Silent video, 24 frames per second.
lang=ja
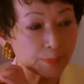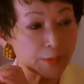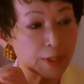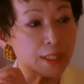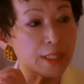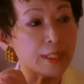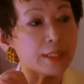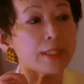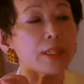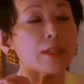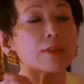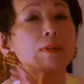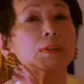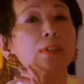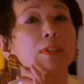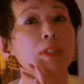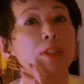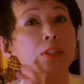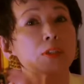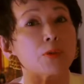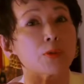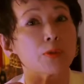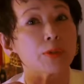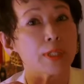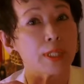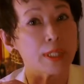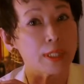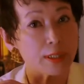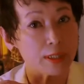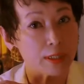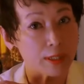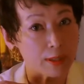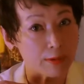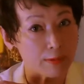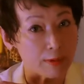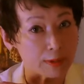以前私の先
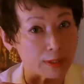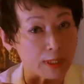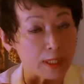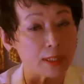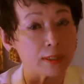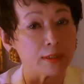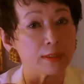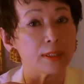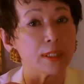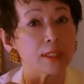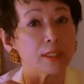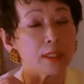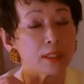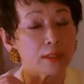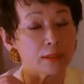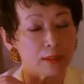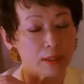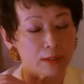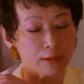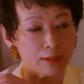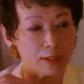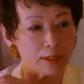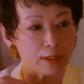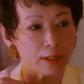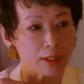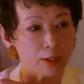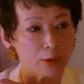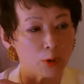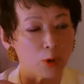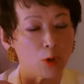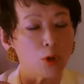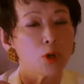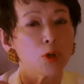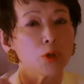生は男性だったんですけど